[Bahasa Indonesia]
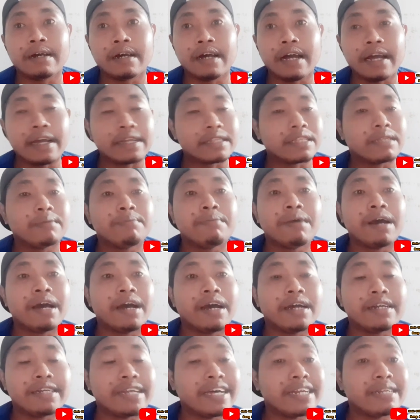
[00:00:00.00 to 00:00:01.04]
ah
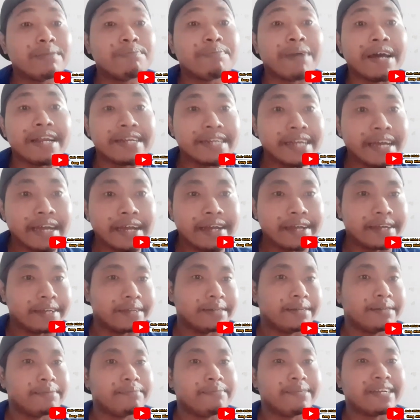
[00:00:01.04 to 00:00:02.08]
timba daripada
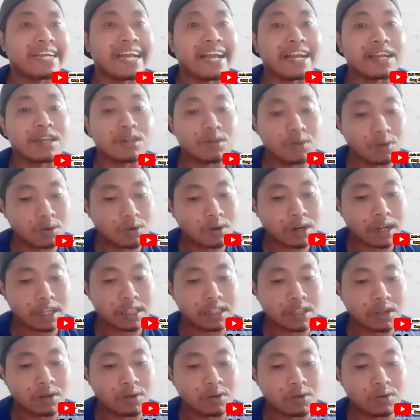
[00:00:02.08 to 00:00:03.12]
menganggur
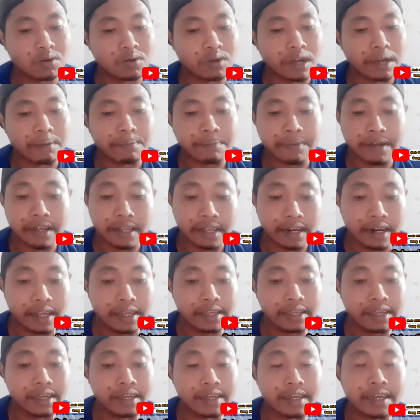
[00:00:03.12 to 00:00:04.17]
atau apa ya lah
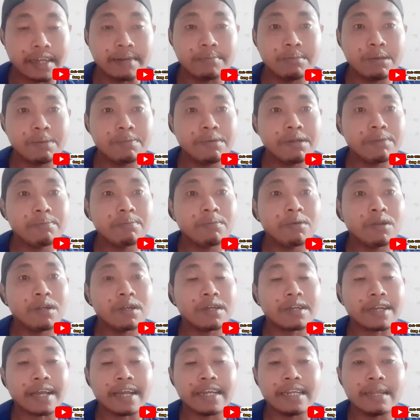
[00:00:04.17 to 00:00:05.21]
ya kan
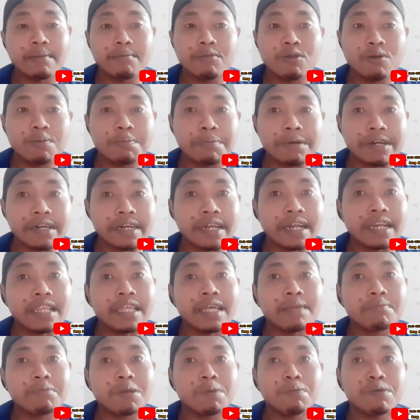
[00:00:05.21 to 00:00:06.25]
mimin kalian belum pernah
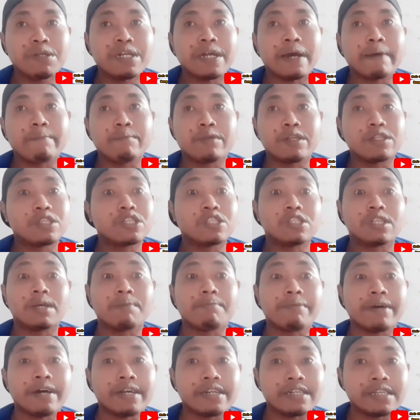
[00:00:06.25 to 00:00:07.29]
lihat mimin update setiap
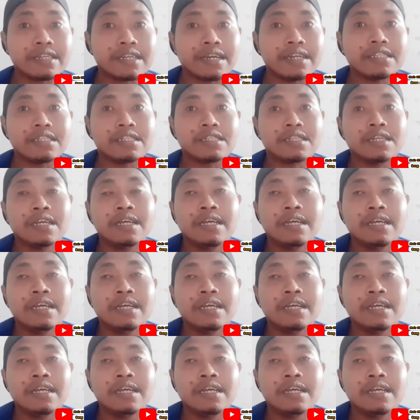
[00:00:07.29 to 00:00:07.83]
hari kan